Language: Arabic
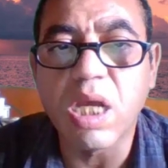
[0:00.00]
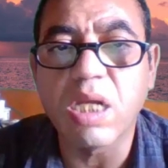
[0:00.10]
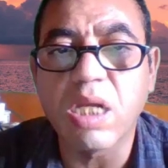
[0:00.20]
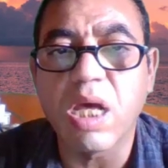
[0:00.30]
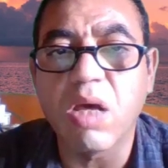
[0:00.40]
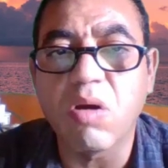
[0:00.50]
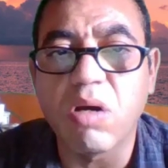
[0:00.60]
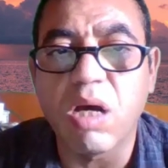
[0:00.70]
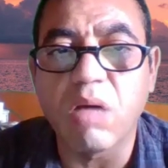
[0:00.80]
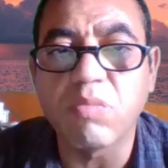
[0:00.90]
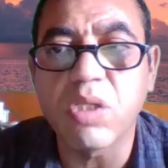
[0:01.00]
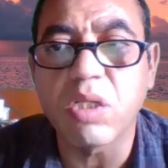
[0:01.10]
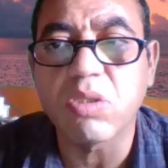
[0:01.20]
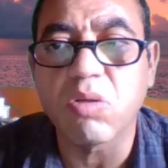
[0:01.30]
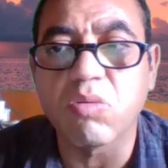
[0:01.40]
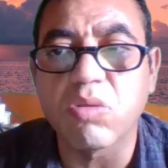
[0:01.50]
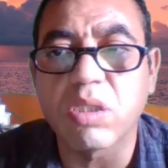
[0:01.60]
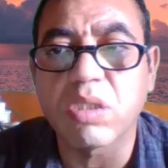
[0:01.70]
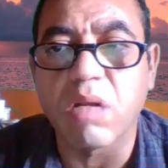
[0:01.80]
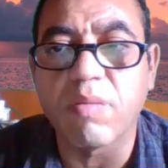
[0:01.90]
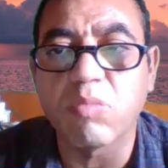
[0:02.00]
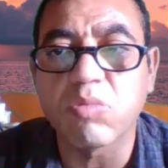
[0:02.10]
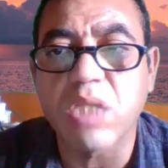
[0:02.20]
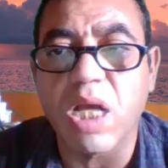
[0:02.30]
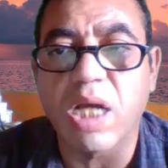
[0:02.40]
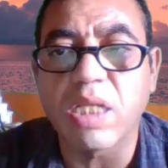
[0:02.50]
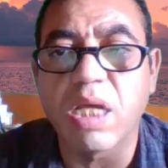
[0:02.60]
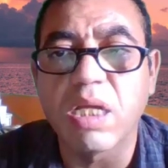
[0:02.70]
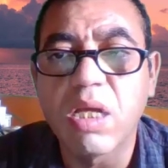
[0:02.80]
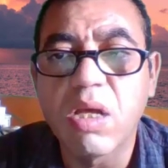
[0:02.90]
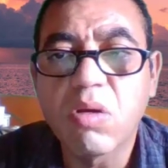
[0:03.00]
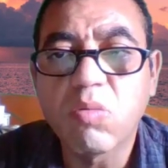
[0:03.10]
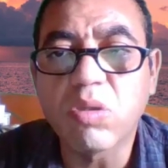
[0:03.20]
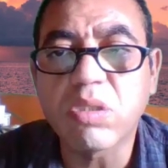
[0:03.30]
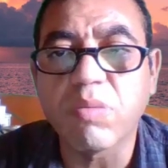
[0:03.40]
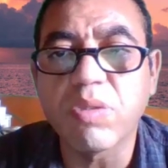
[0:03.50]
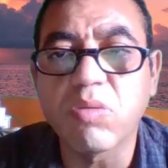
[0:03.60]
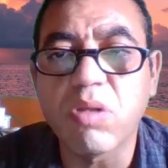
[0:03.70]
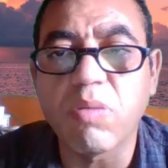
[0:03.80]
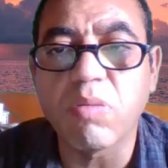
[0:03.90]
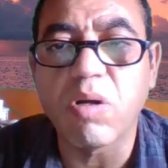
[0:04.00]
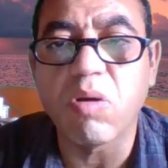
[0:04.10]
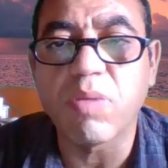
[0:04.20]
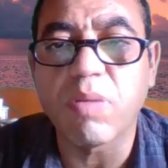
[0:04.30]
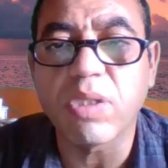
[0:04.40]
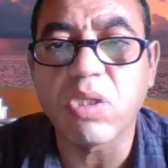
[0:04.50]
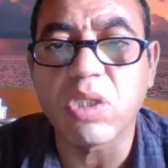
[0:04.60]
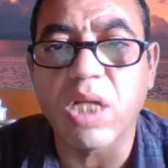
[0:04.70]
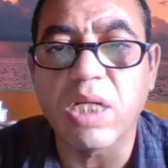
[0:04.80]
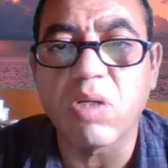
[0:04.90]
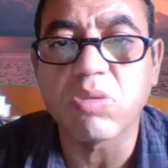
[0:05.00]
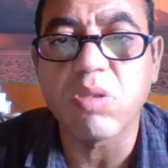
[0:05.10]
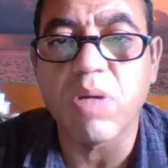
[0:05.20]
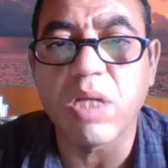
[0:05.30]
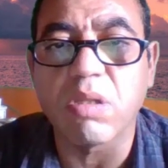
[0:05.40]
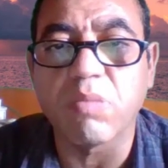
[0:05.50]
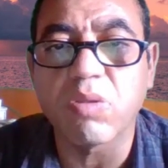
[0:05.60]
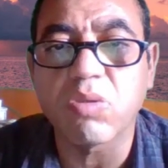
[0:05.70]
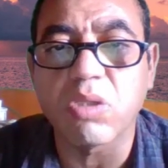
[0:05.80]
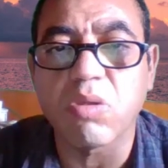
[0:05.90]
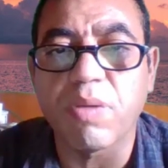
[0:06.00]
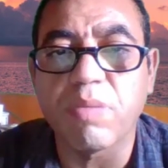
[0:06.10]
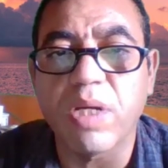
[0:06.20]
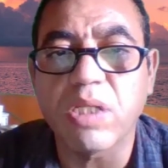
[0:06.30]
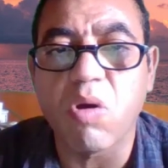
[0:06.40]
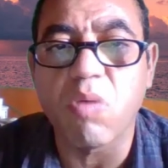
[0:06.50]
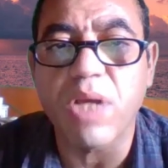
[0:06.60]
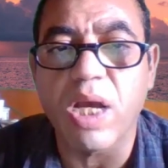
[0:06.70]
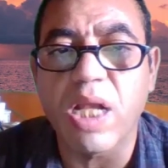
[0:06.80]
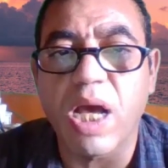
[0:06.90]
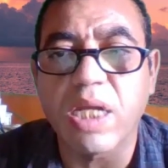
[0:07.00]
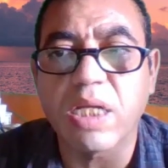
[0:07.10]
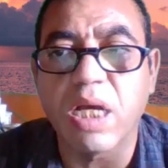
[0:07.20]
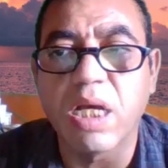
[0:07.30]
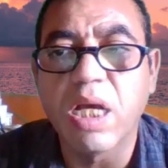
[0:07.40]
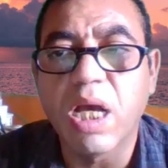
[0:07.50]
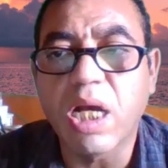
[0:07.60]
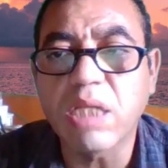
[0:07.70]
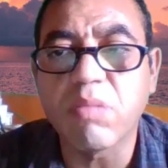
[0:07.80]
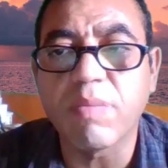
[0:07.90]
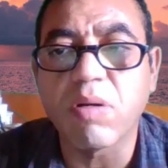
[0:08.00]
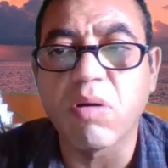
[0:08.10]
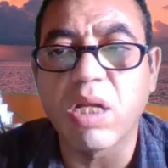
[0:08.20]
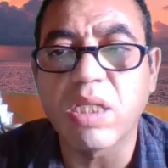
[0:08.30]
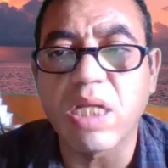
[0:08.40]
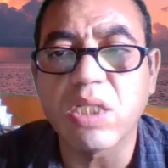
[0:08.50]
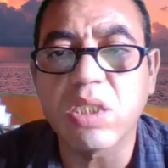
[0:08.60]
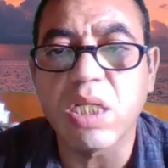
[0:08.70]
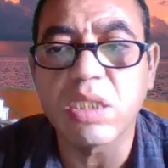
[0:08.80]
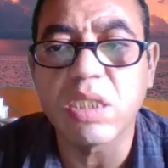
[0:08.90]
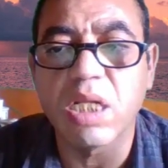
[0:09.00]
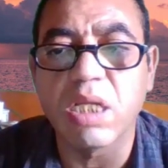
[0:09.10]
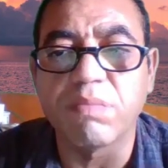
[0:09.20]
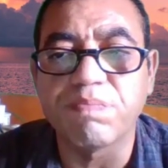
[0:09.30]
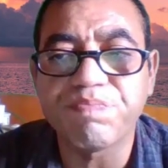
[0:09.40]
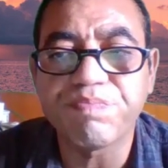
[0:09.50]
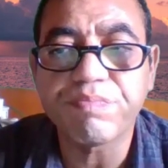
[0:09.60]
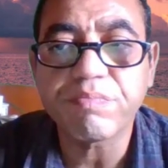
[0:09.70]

كان عمي يصرخ للطلب المساعدة وصبي يبلغ من العمر 14 عام أصيب أيضا برصاصة بالمعدة وفي حالة حرجة حسب ما قال دانش سليم